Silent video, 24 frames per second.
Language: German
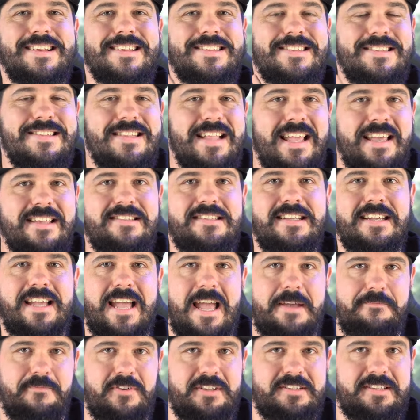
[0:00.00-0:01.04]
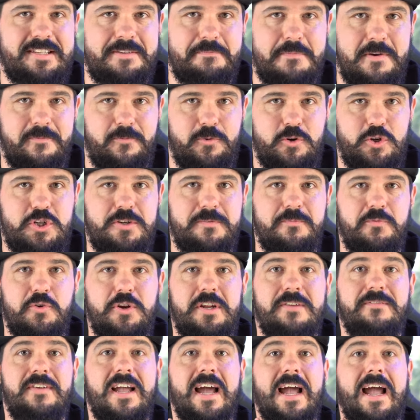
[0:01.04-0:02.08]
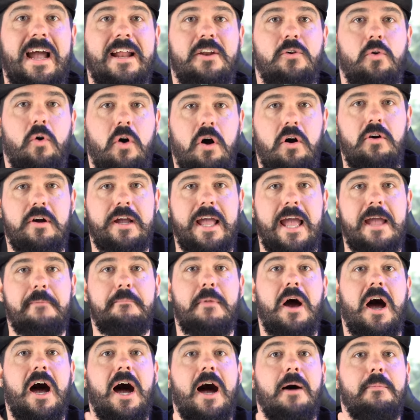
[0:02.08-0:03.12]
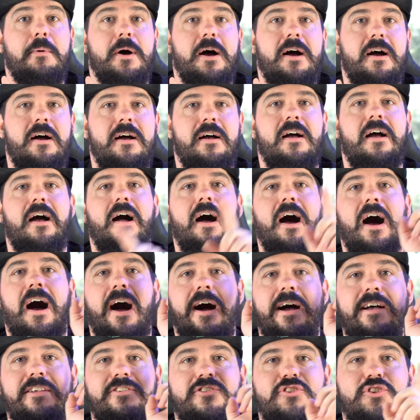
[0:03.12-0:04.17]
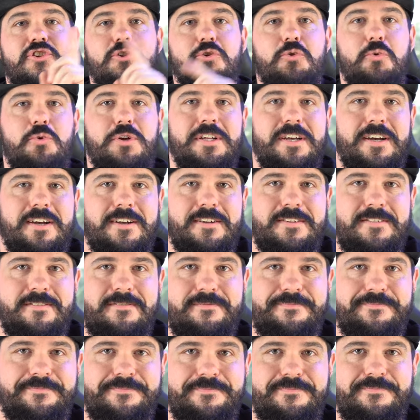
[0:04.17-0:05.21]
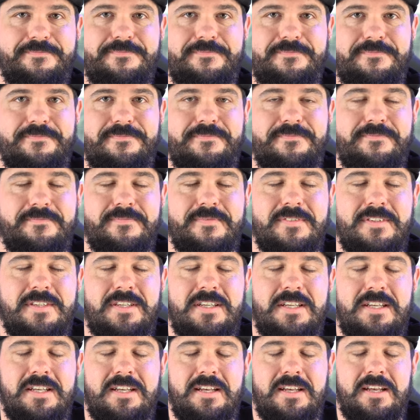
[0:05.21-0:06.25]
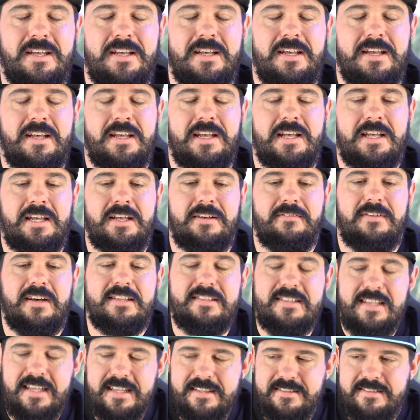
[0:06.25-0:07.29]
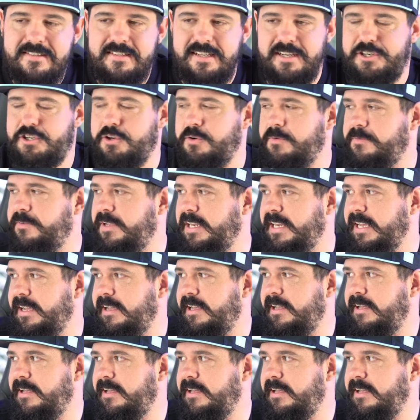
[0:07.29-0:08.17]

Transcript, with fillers: Das nächste Game, was ich mir wünschen würde, wäre ein Horror-Game, aber als Shooter. Alter, ist das dein Ernst? Was ist denn schon wieder?